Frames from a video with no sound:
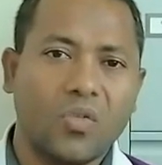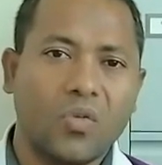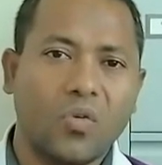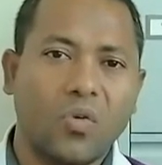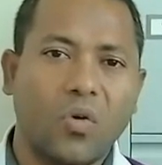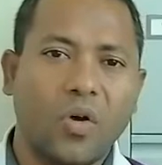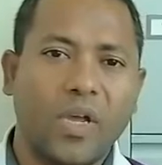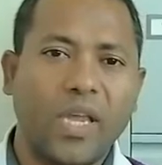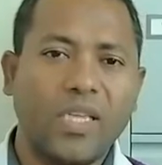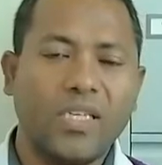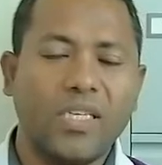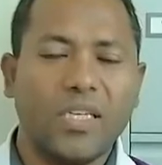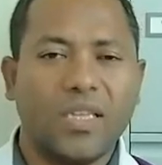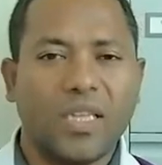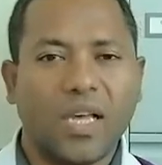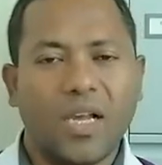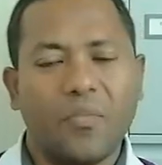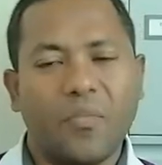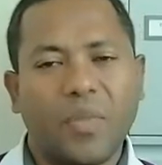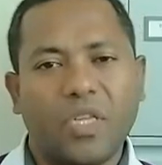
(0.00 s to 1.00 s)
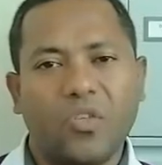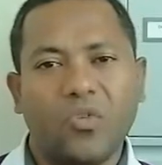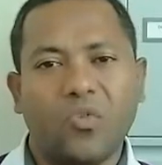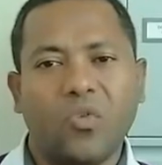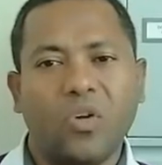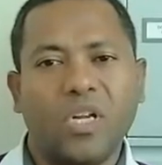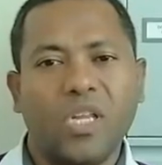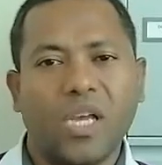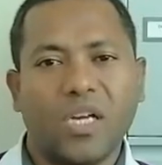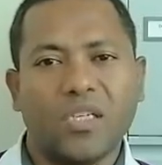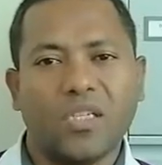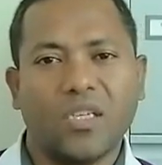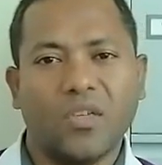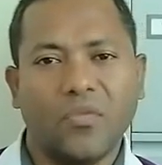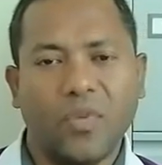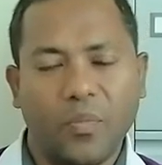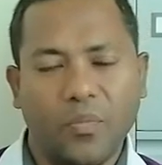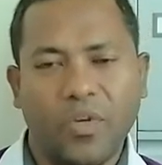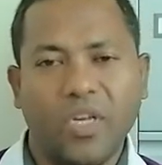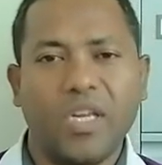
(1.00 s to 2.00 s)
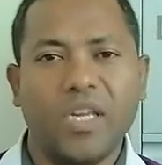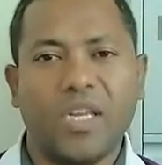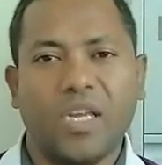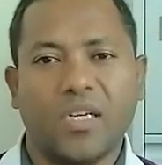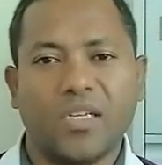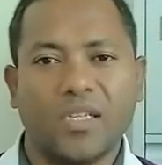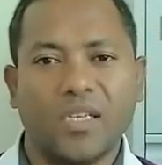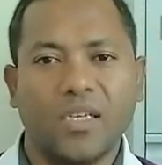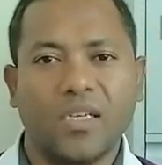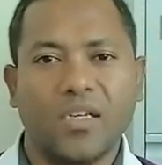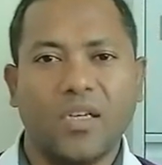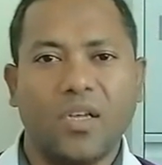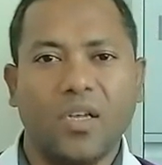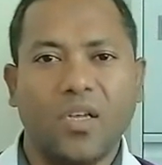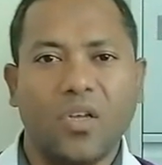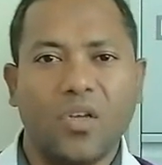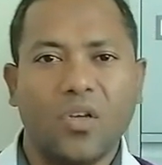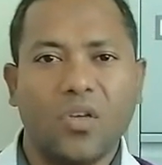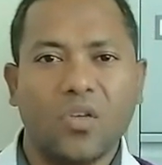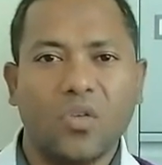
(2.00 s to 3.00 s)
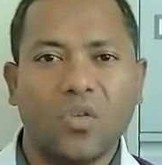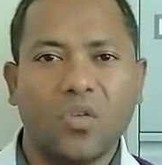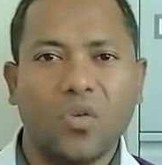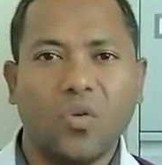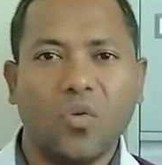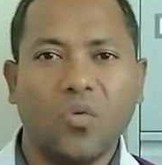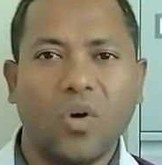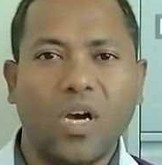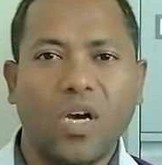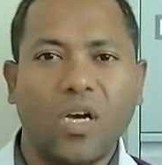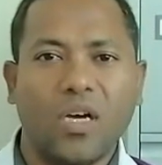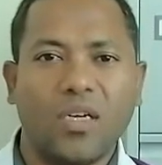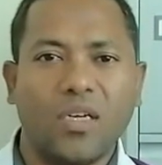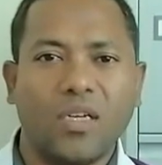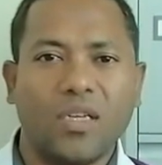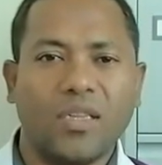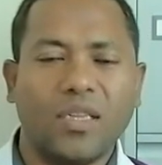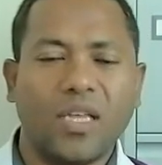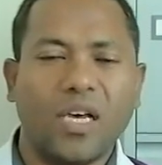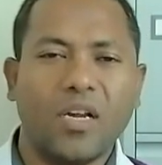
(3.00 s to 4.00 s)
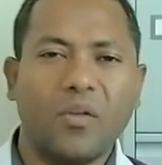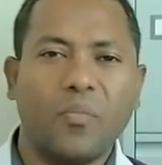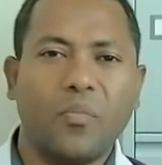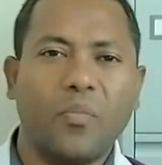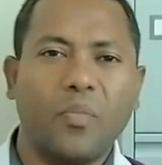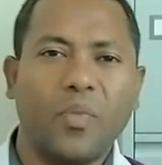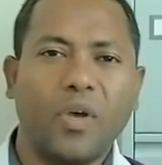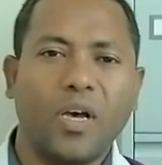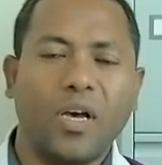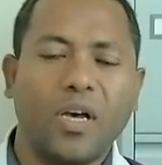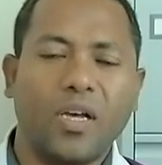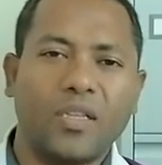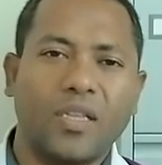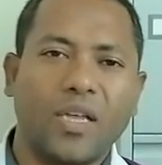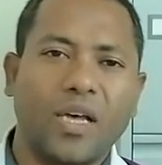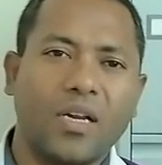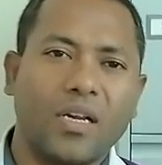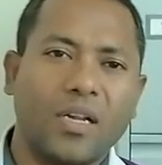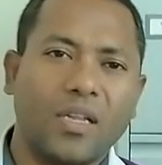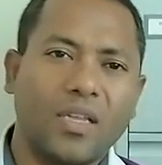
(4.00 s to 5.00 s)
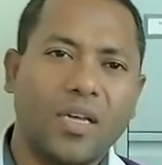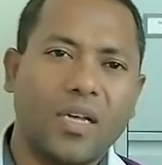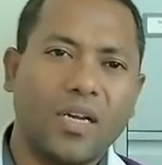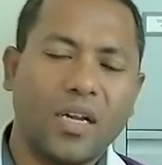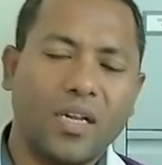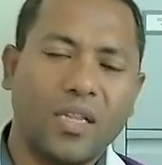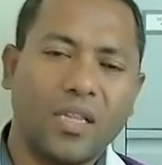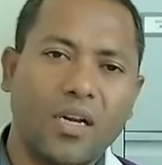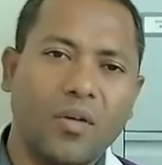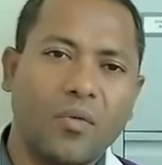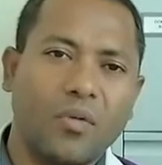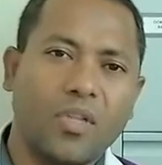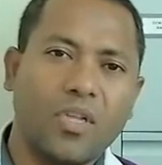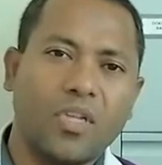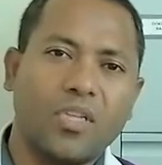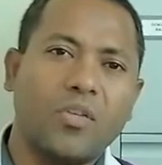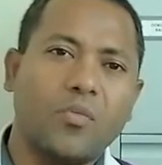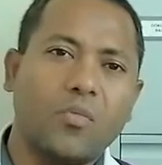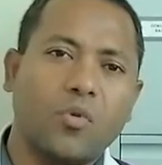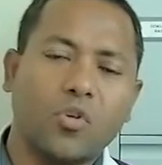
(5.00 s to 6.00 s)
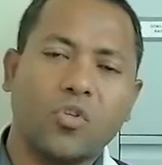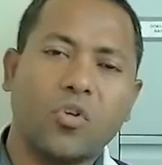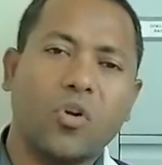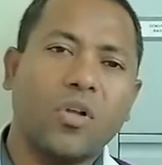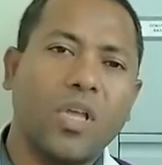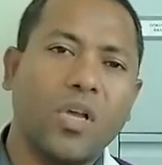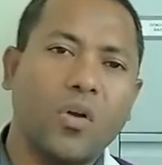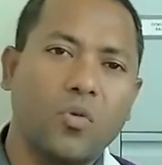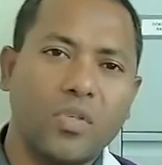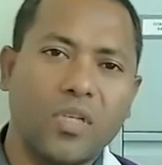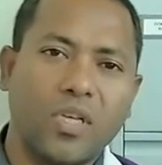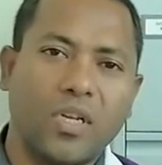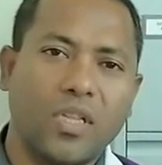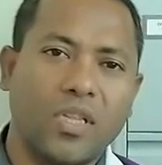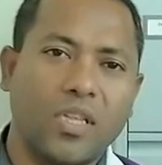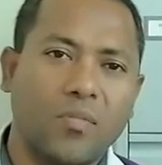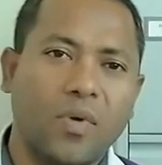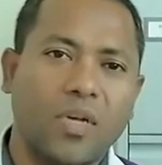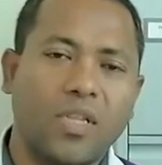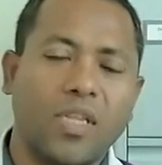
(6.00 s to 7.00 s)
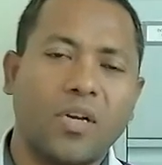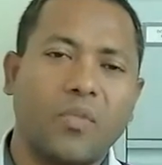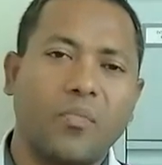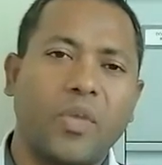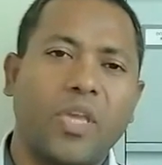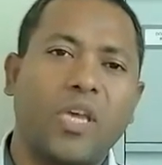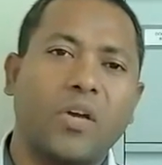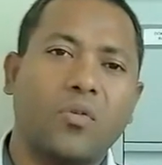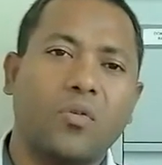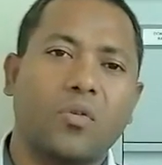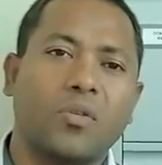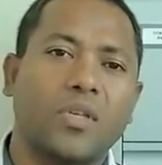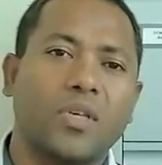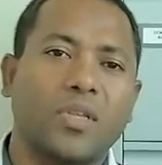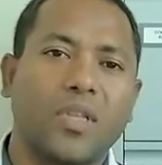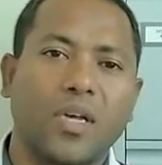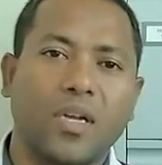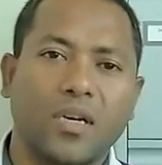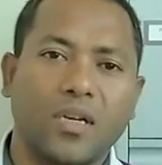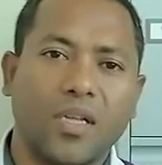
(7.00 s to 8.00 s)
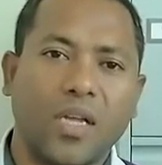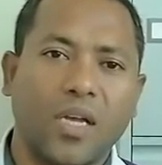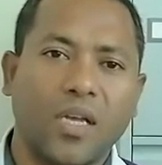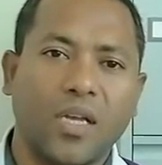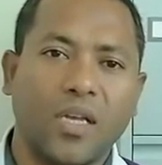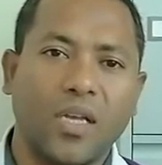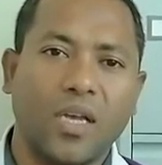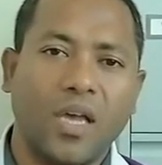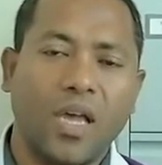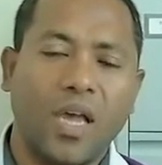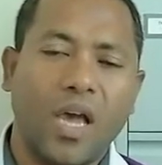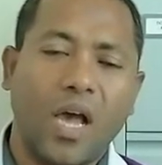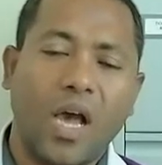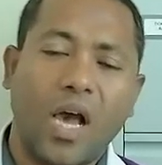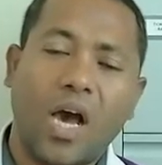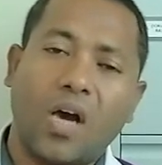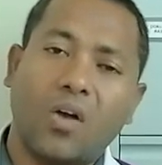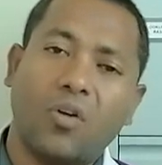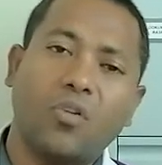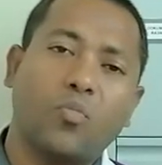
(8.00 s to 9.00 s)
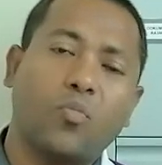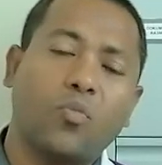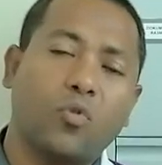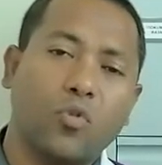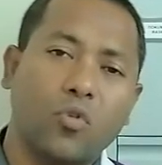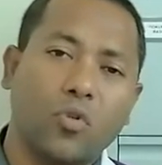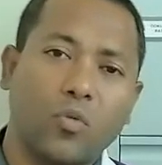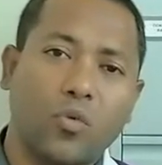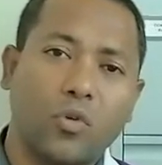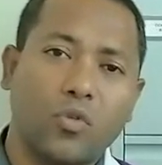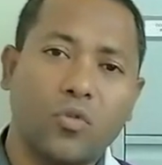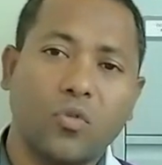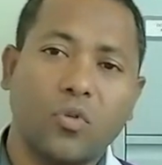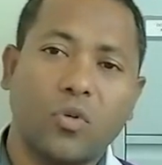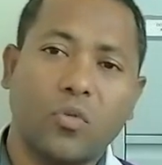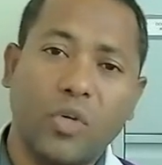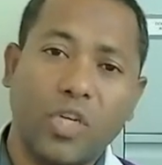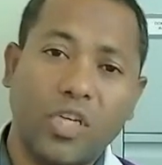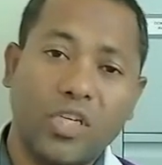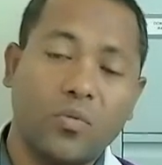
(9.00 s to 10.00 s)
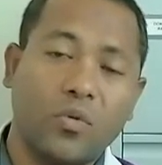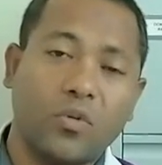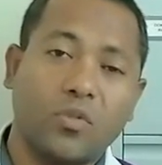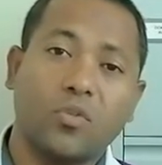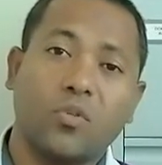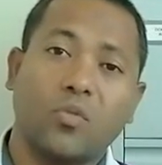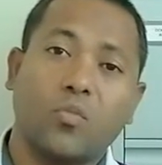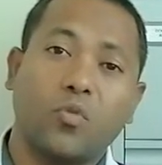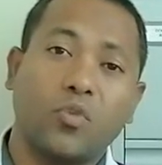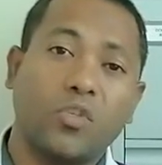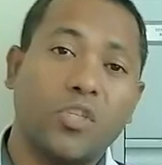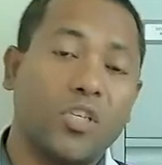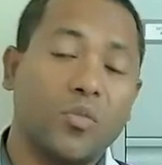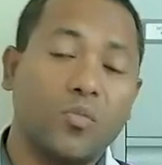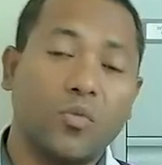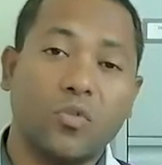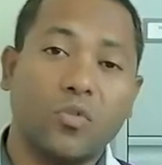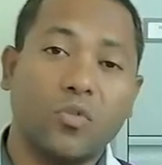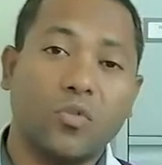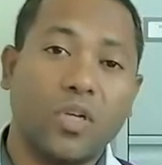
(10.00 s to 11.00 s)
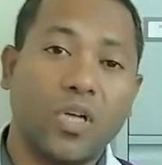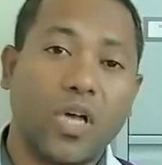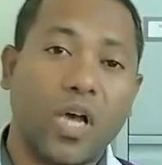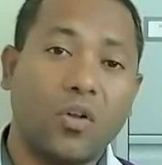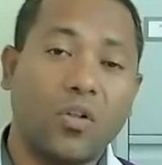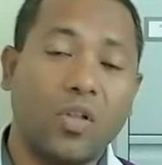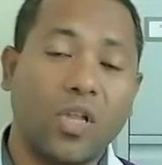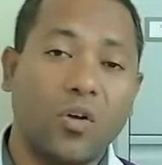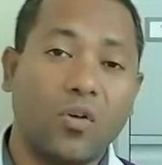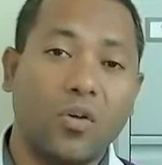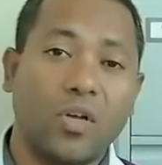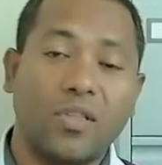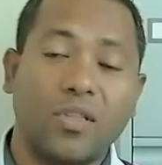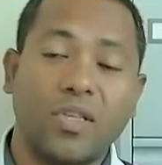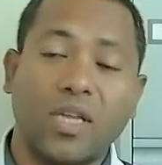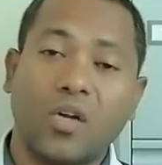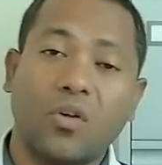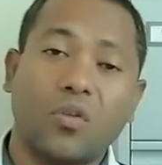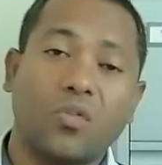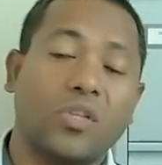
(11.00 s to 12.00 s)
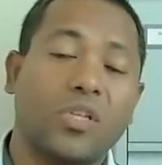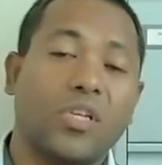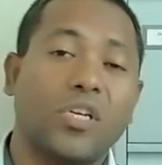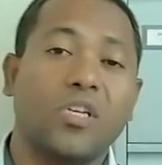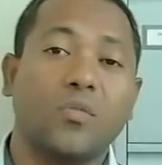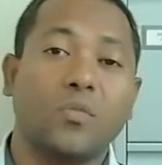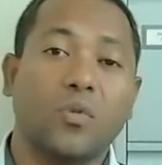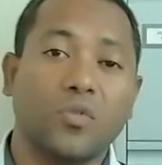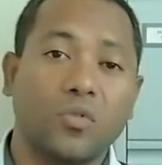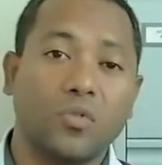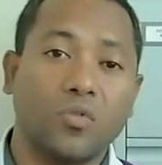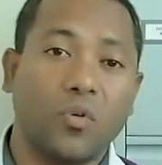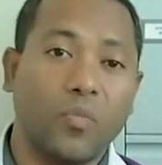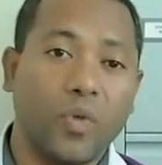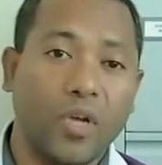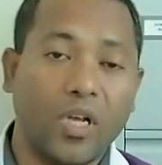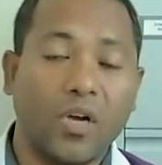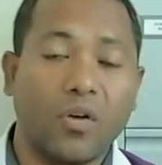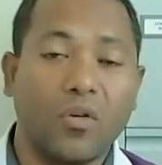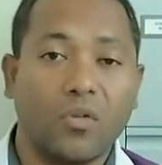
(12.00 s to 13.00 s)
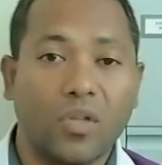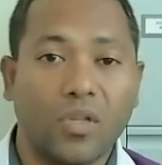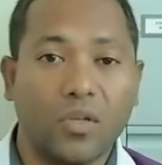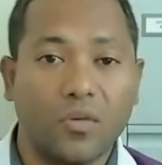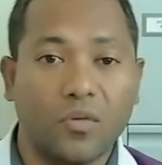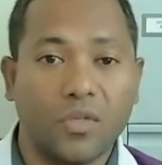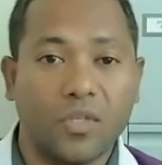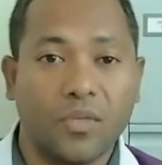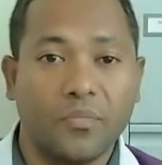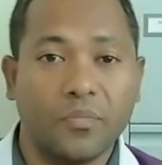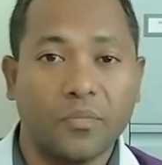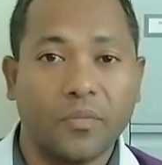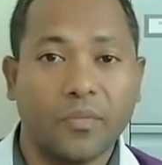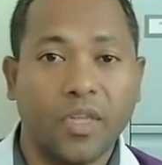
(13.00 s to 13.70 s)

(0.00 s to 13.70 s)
সো এই যে তার ম্যাচুরিটি আসছে ফিফটিন ইয়ার্সে সো uh, uh, তার তার তার তার তার জীবন সঙ্গী খুঁজে নিতে বা তার বিয়ে করতে তার তাকে আরও পনেরো বছর বিশ বছর পঁচিশ বছর কারো আরও ক্ষেত্রে আরও তিরিশ বছর অপেক্ষা করতে হচ্ছে